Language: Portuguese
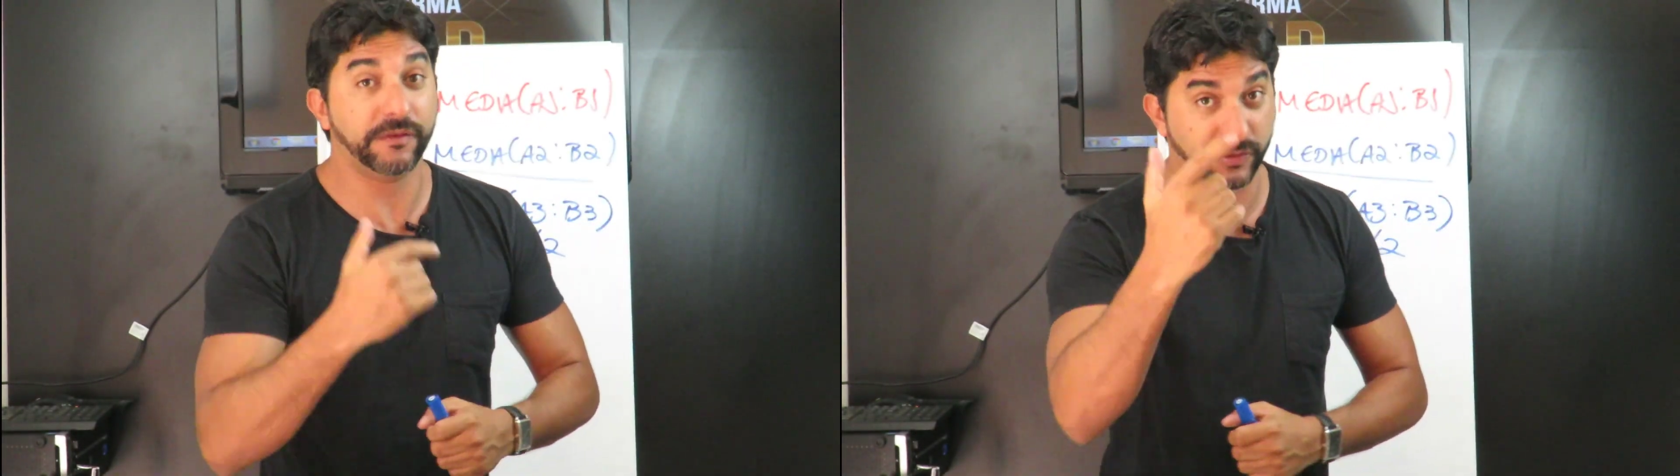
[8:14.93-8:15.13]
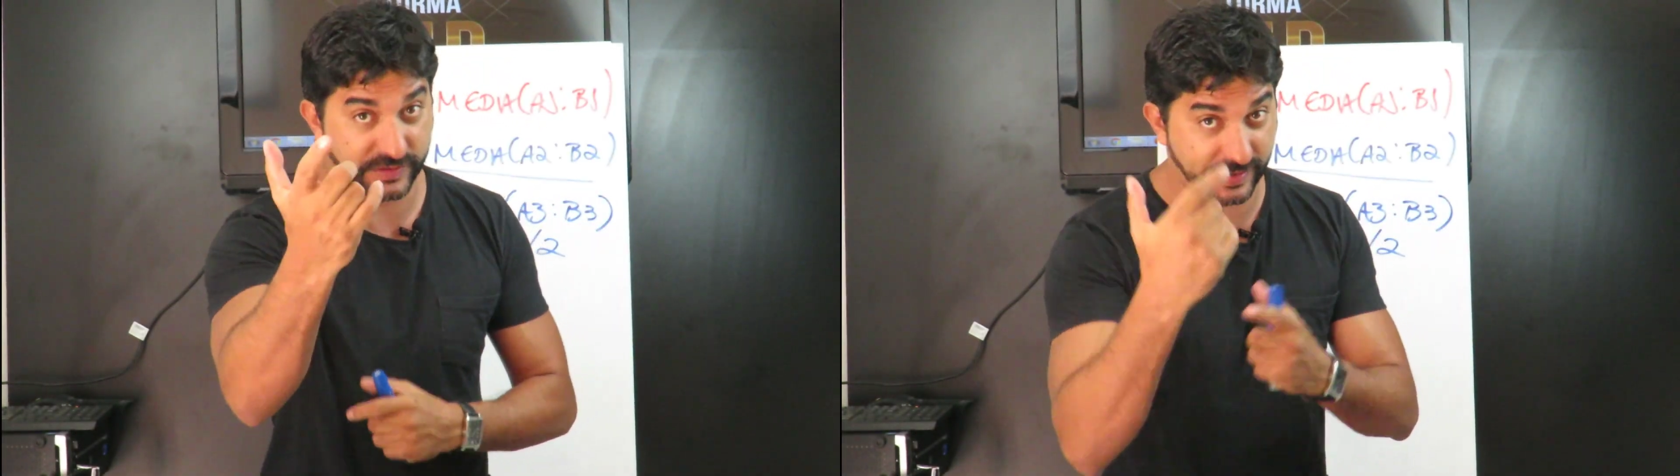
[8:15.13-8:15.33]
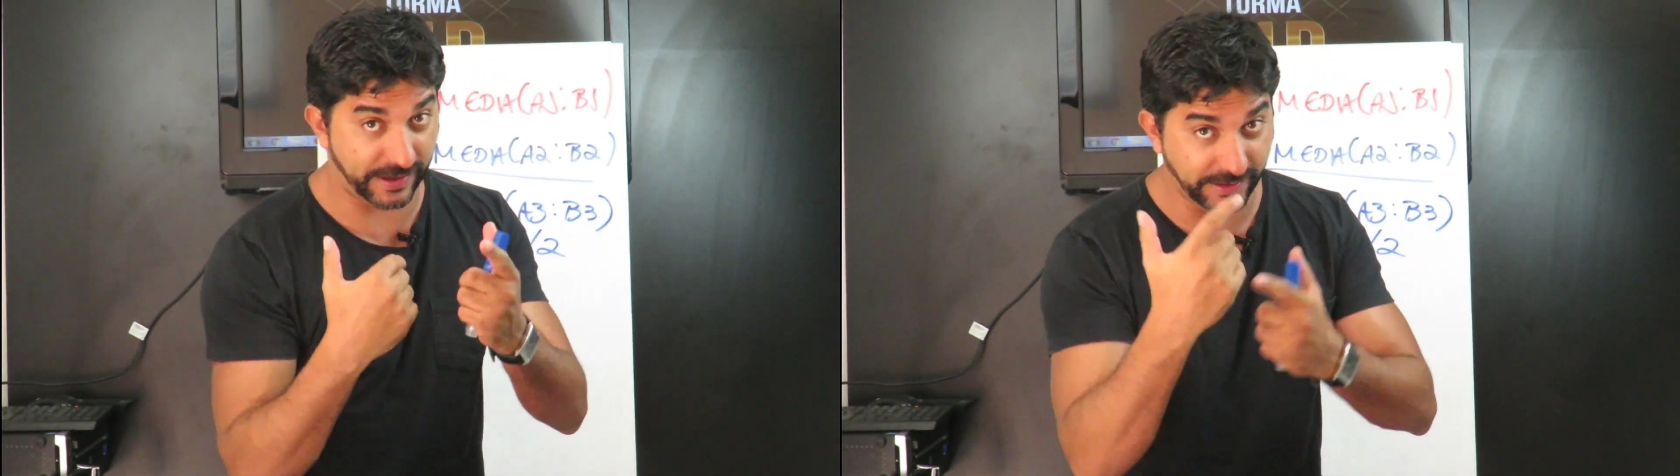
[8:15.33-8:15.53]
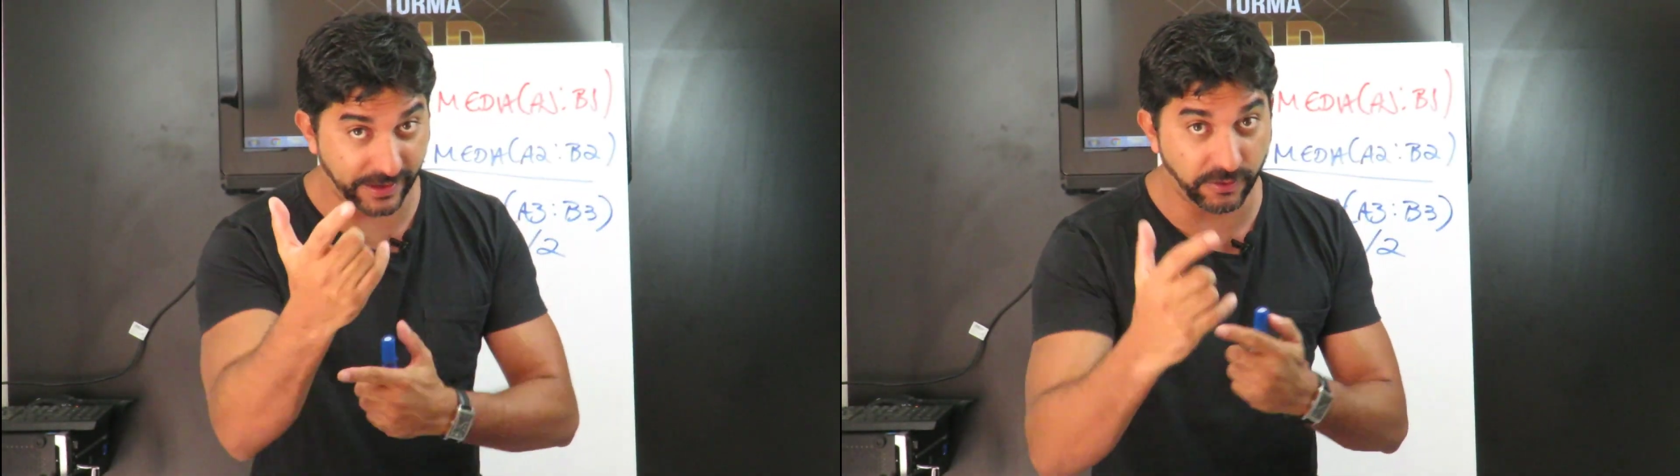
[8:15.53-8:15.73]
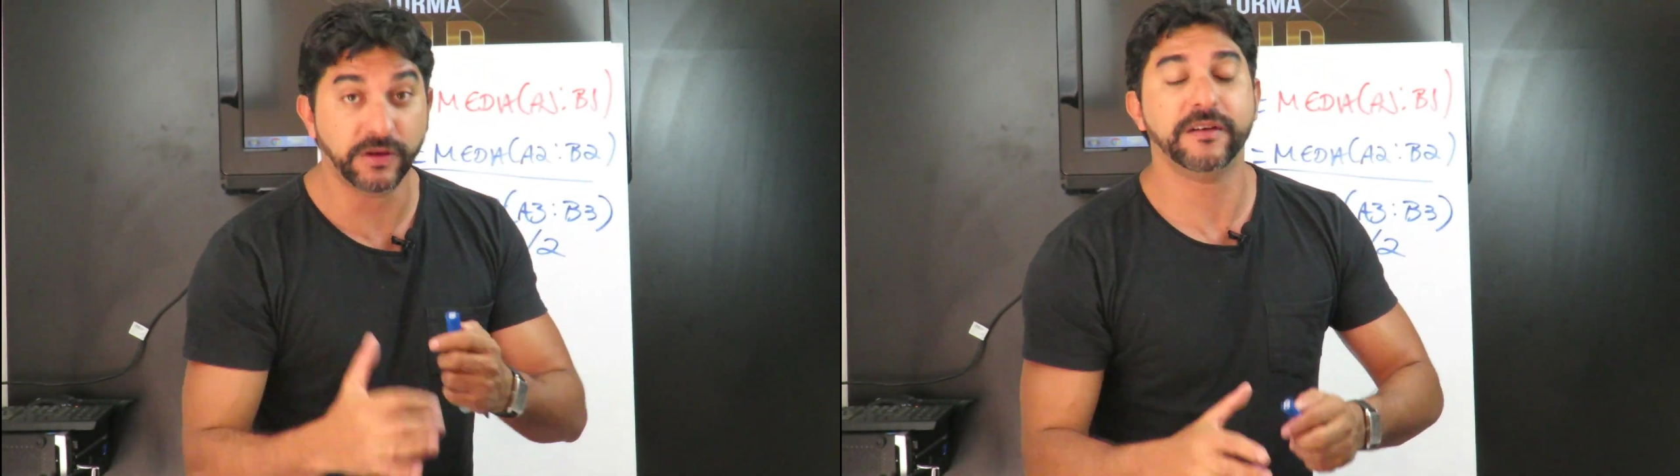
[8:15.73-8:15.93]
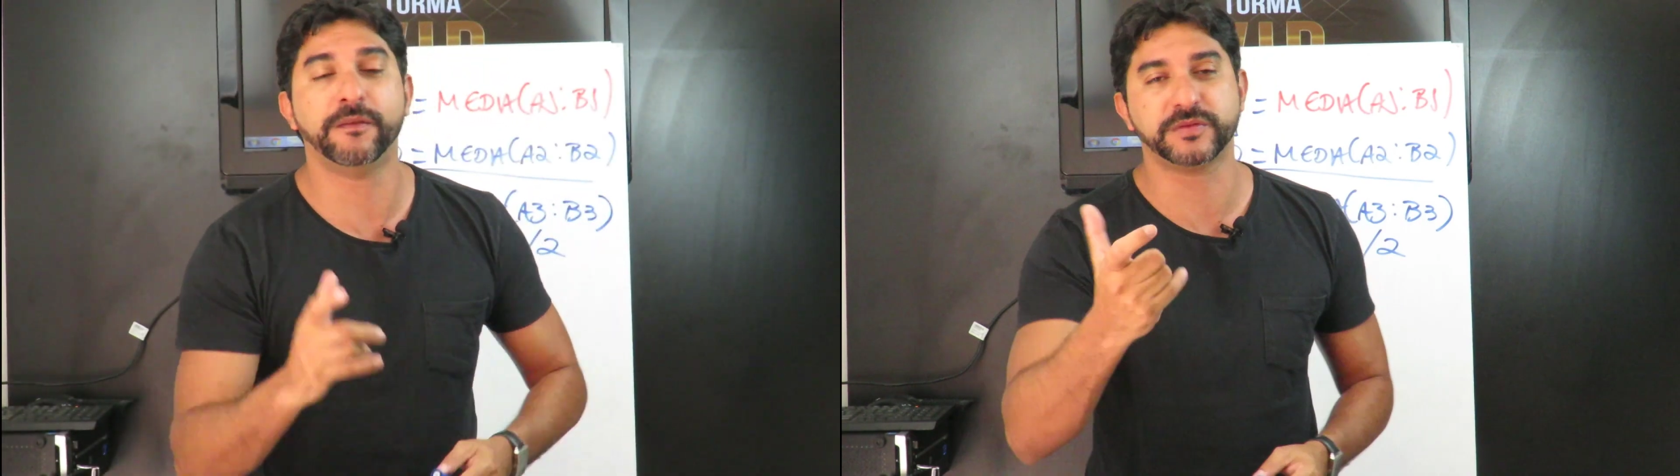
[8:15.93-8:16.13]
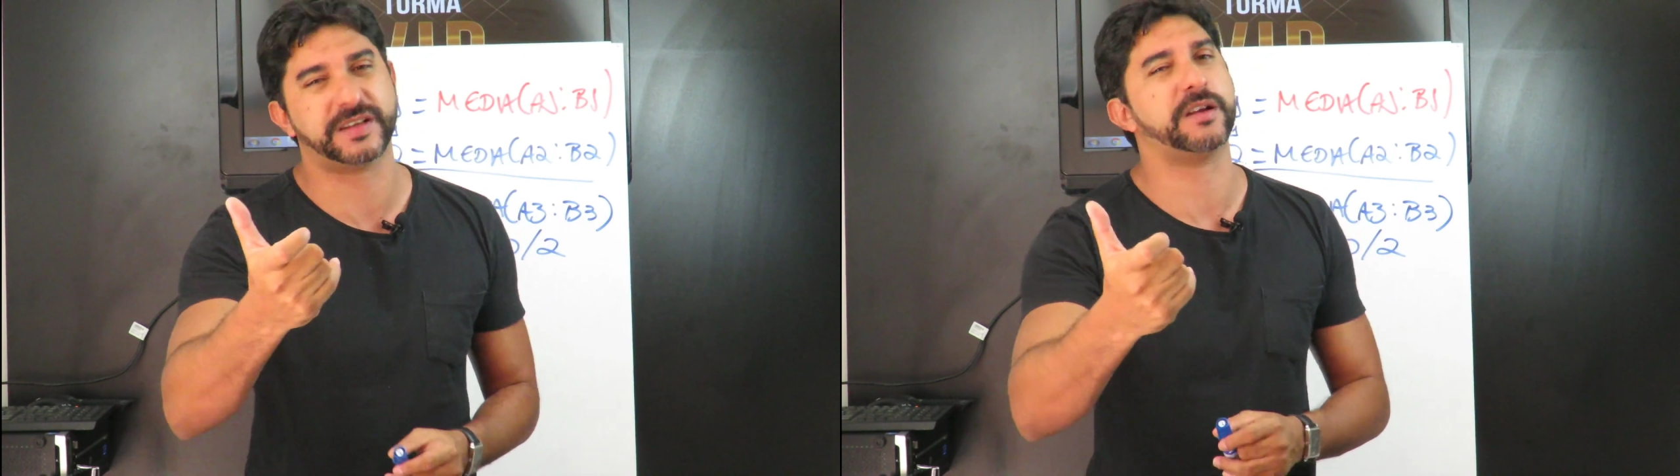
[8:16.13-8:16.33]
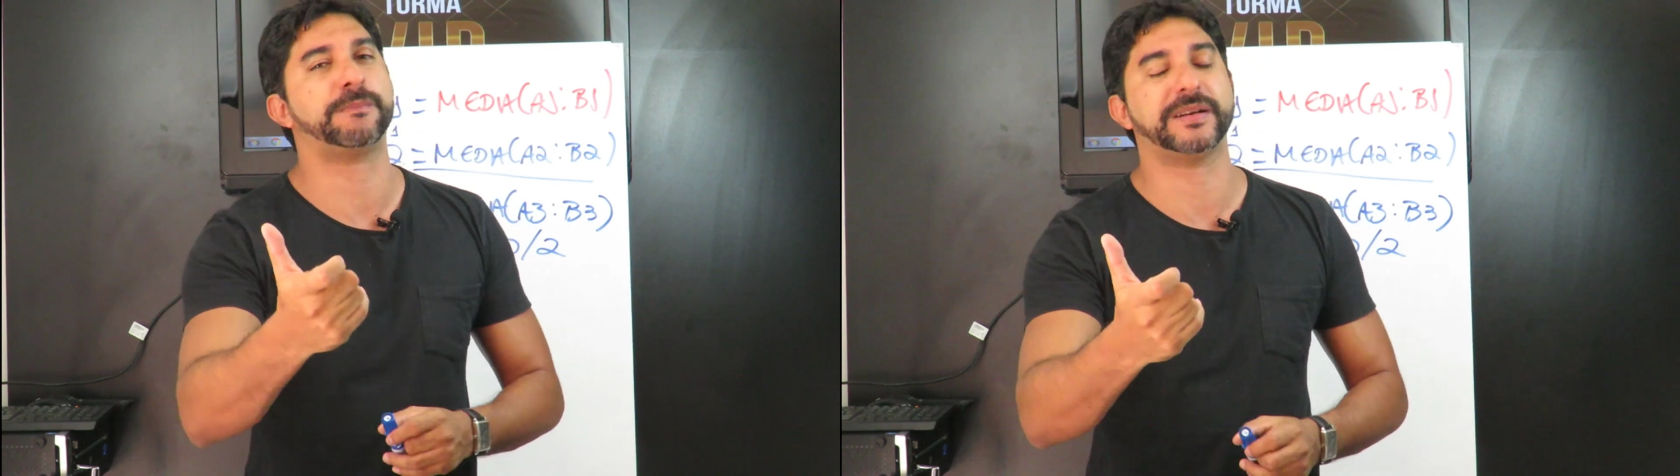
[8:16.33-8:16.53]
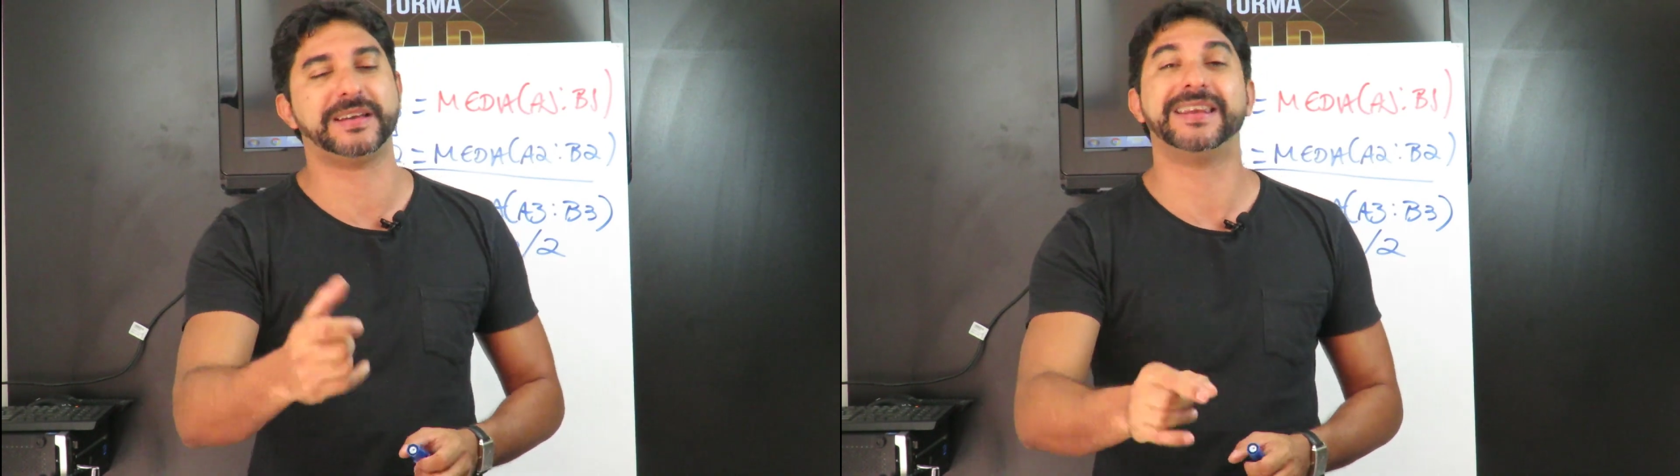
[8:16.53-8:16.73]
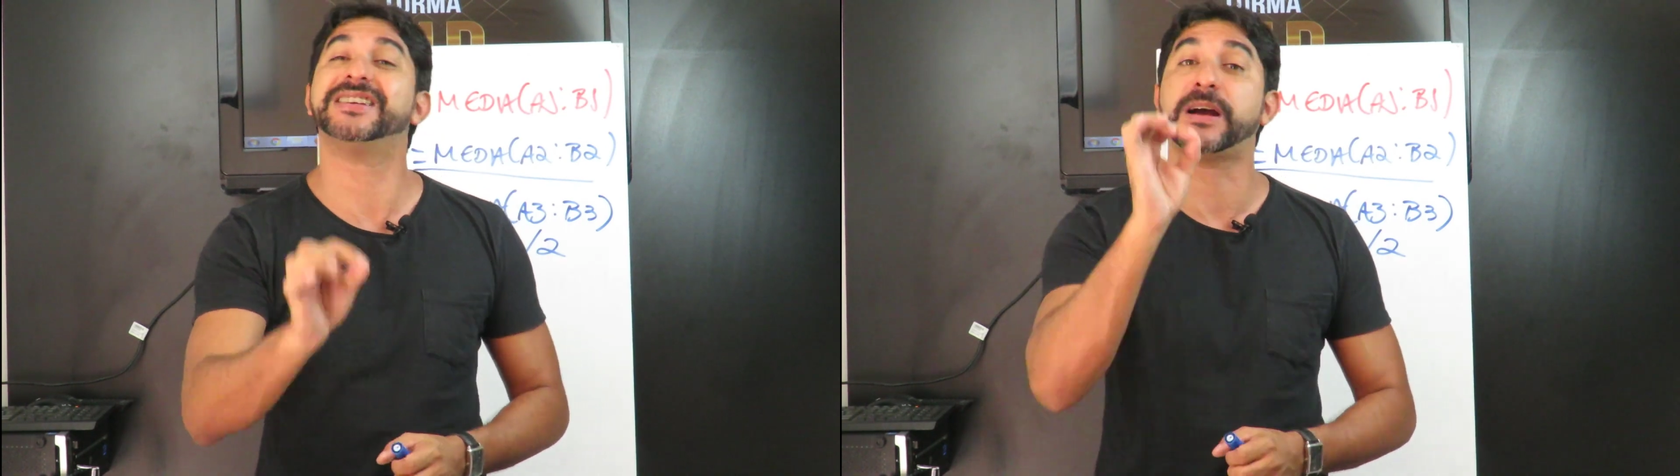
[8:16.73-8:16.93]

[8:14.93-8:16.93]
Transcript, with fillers: Você e eu vamos fazer uma parceria